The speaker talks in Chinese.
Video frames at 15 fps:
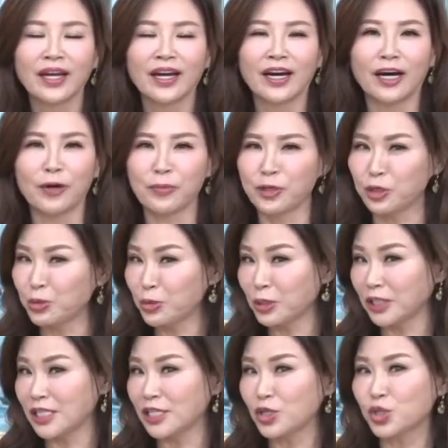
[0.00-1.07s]
哦，如果
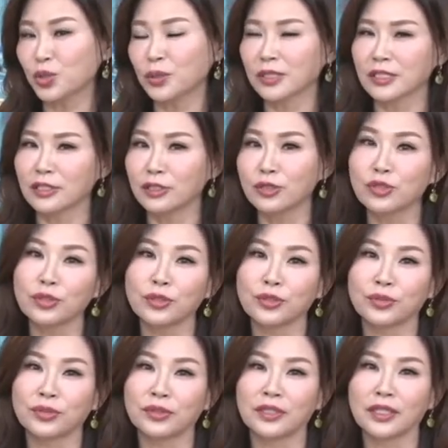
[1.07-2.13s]
你是作词作
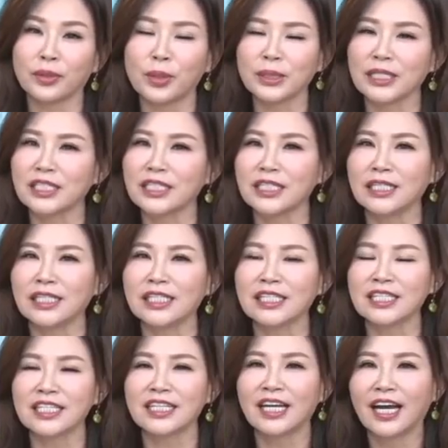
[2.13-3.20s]
曲的，或者是你
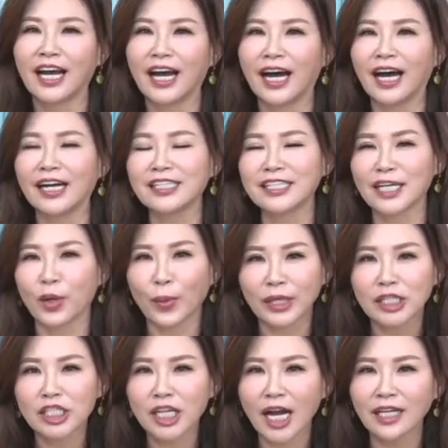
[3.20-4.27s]
是啊、呃、写
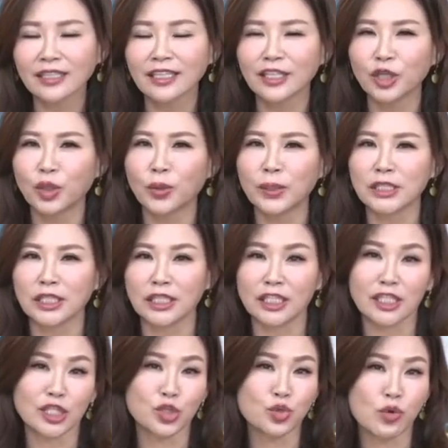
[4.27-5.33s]
文章的，又或者
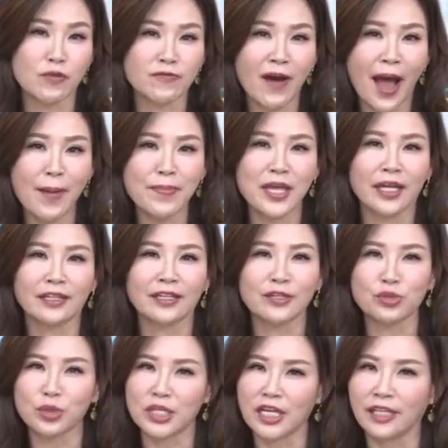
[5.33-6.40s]
你是做发明的、
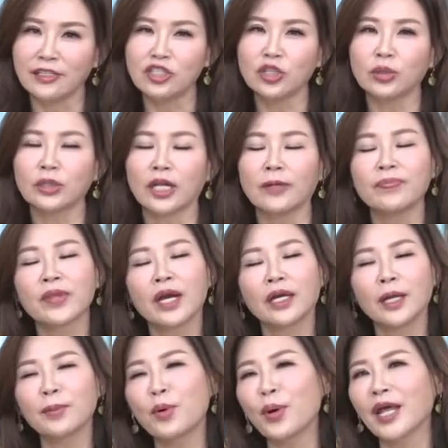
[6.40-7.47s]
做研究的，
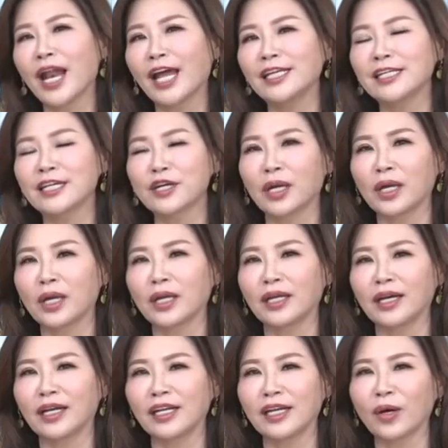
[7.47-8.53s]
那么未来一个月
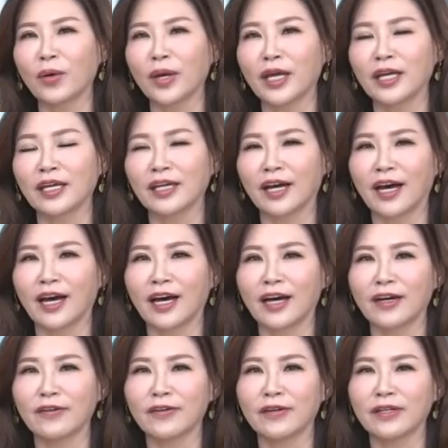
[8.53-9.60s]
呢，你会啊。
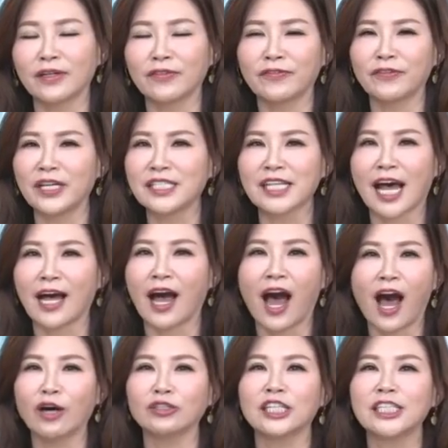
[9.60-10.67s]
呃非常
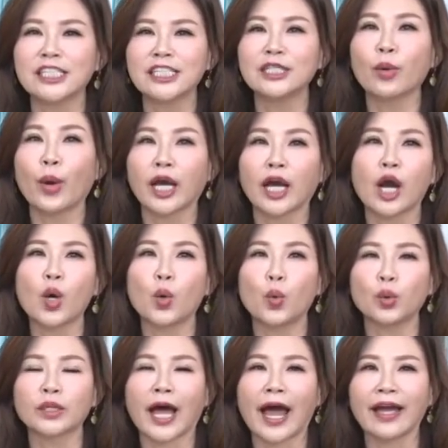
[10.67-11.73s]
好的机会跟
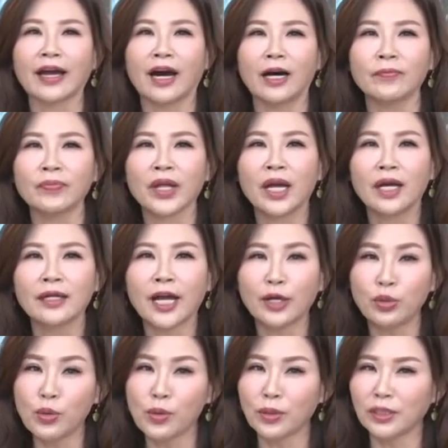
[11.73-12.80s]
舞台哈，那
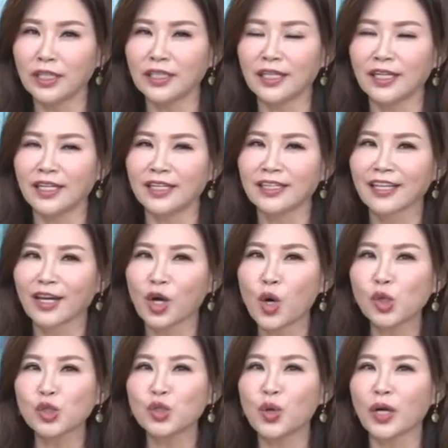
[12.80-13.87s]
如果你的
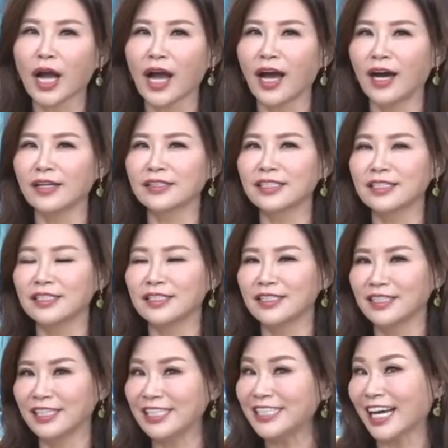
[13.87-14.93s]
工作刚好是
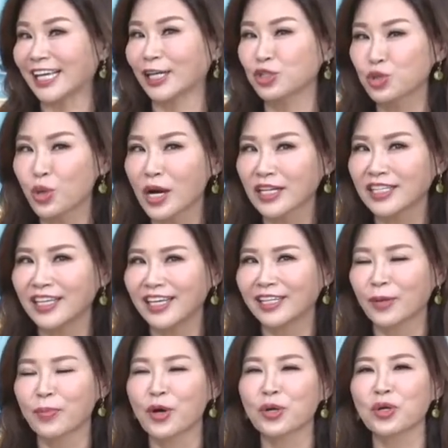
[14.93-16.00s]
你想要创业
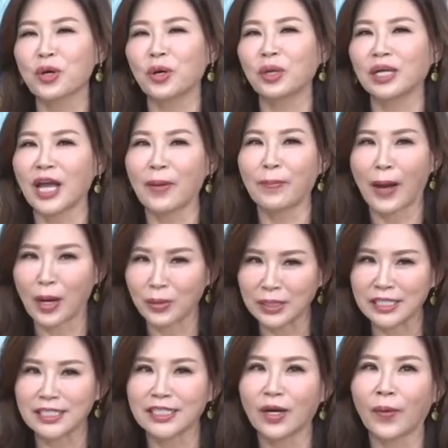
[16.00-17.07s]
的朋友，你要把握
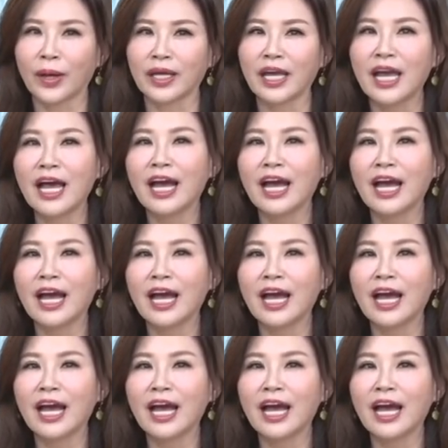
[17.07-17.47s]
机会。